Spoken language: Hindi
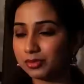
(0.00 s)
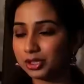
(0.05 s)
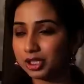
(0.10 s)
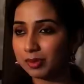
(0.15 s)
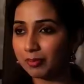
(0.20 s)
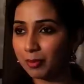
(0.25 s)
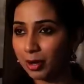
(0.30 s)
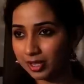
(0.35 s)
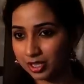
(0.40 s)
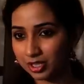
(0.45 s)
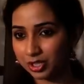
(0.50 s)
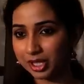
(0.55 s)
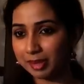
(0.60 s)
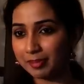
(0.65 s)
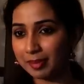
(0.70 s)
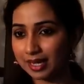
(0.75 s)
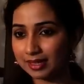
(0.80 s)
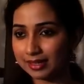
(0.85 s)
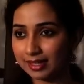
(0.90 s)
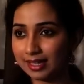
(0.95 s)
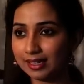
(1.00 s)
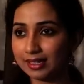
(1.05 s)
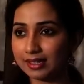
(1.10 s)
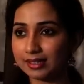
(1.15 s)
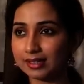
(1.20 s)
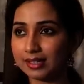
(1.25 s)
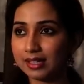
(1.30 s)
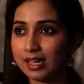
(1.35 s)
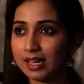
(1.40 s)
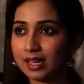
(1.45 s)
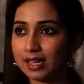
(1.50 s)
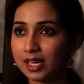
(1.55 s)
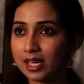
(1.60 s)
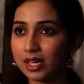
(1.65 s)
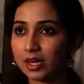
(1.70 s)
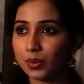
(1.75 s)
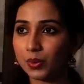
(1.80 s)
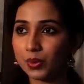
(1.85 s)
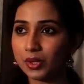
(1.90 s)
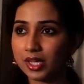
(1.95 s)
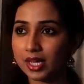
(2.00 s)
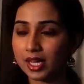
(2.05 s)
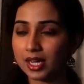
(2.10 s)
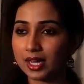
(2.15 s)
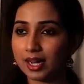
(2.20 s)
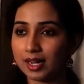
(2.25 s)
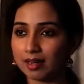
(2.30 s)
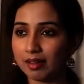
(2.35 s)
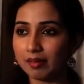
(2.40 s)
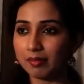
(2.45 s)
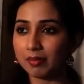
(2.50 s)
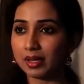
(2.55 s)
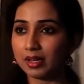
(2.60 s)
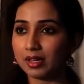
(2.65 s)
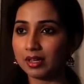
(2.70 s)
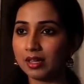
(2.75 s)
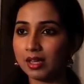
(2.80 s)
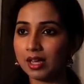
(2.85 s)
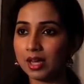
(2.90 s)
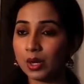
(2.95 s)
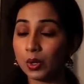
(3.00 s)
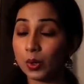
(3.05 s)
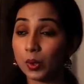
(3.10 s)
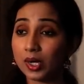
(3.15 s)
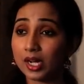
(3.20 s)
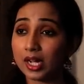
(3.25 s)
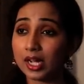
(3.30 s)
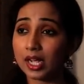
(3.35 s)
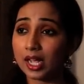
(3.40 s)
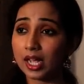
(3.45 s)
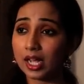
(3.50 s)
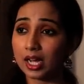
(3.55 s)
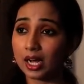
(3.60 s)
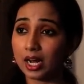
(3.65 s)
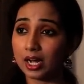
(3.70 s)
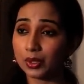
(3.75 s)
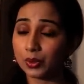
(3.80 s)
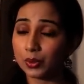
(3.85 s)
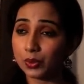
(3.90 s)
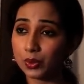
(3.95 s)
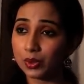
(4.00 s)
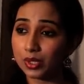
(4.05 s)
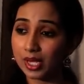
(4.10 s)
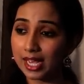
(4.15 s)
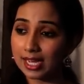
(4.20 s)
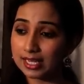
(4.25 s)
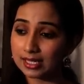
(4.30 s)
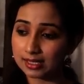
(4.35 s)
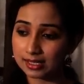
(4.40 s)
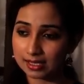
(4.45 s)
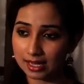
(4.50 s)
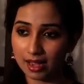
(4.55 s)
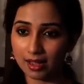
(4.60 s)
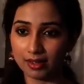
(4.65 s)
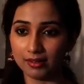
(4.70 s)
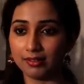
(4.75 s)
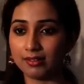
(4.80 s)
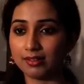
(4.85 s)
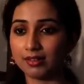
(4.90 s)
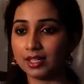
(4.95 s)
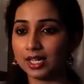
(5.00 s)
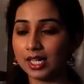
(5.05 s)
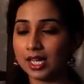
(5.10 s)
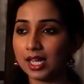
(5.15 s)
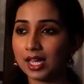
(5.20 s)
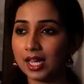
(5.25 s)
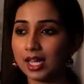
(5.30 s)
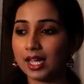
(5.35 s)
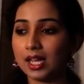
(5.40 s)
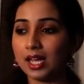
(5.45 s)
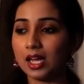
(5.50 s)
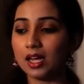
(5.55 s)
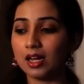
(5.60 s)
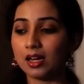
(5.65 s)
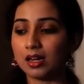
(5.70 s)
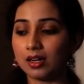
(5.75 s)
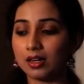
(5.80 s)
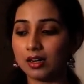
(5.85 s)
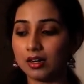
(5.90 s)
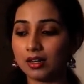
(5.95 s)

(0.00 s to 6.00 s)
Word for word: मुझे बहुत अच्छी बात ये लगती है कि उनके गाने में उनके गानों के साथ एक